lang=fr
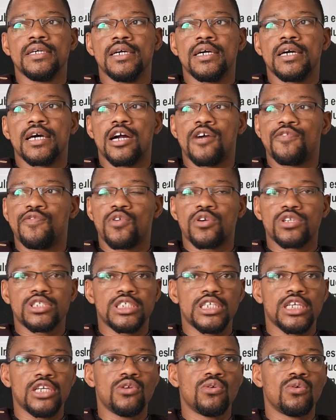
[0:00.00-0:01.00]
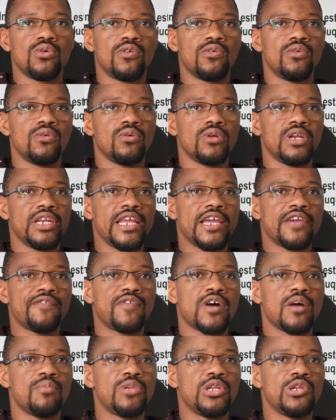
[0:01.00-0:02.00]
renforcer nos liens
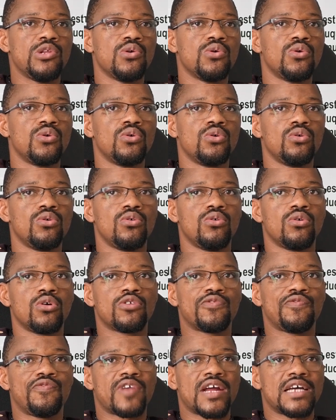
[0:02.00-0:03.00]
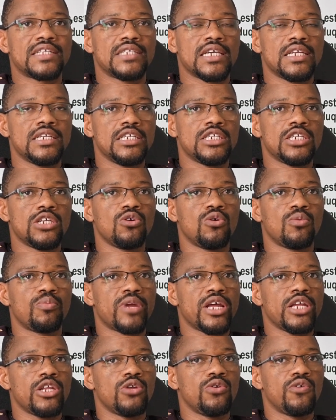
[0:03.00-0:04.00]
familiaux, notre fraternité
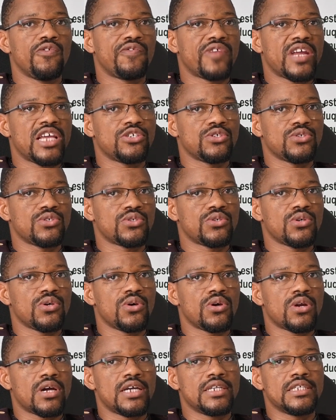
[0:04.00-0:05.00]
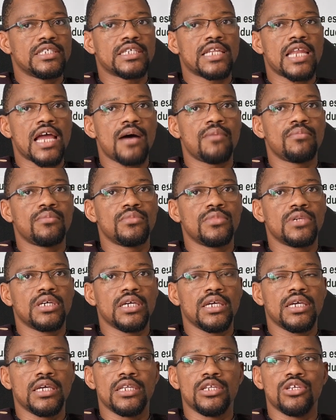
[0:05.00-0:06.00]
auprès de nos frères et sœurs en islam
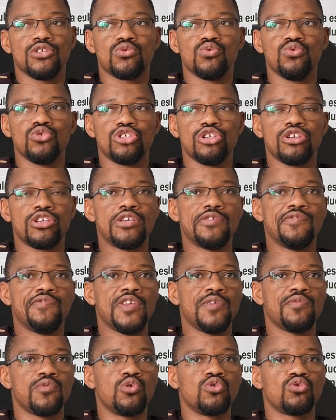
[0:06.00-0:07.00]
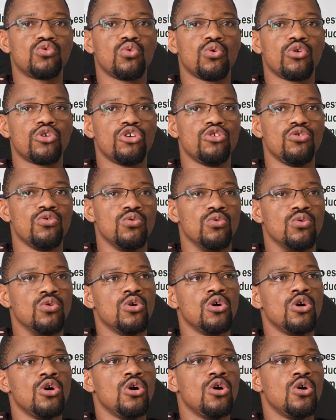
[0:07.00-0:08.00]
et de tous ceux qui vivent autour de nous.
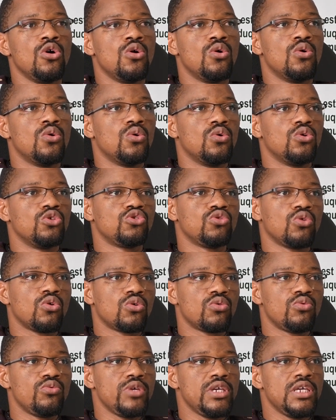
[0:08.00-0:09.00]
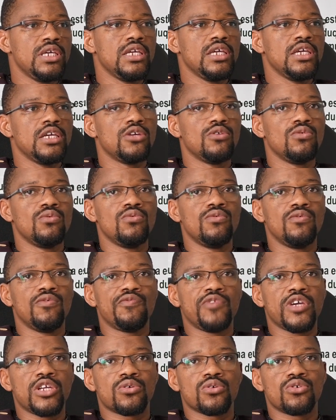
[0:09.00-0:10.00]
Aujourd'hui, nous
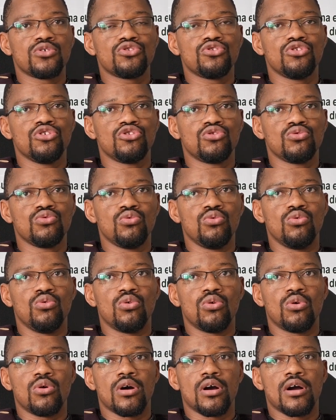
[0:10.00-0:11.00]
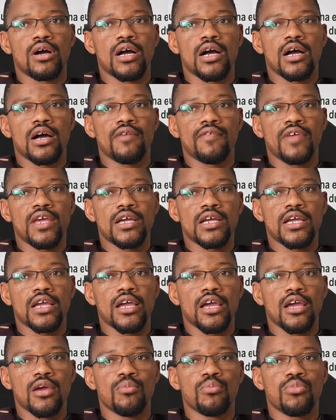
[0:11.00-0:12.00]
fêtons ce jour avec
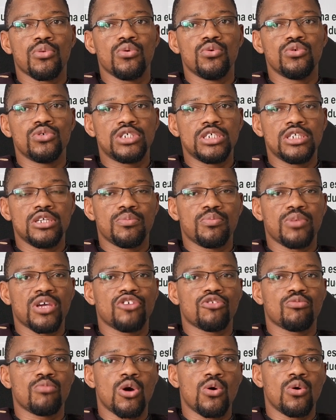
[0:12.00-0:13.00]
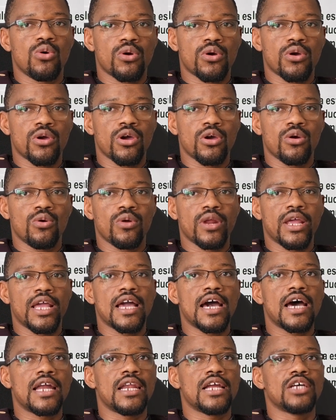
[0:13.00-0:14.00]
un peu aussi de pincement au cœur au
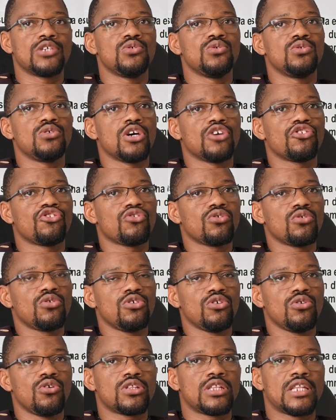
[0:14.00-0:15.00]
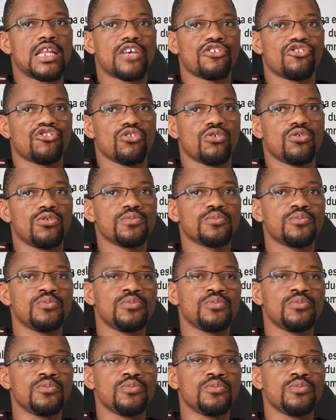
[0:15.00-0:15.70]
regard de la situation de notre nation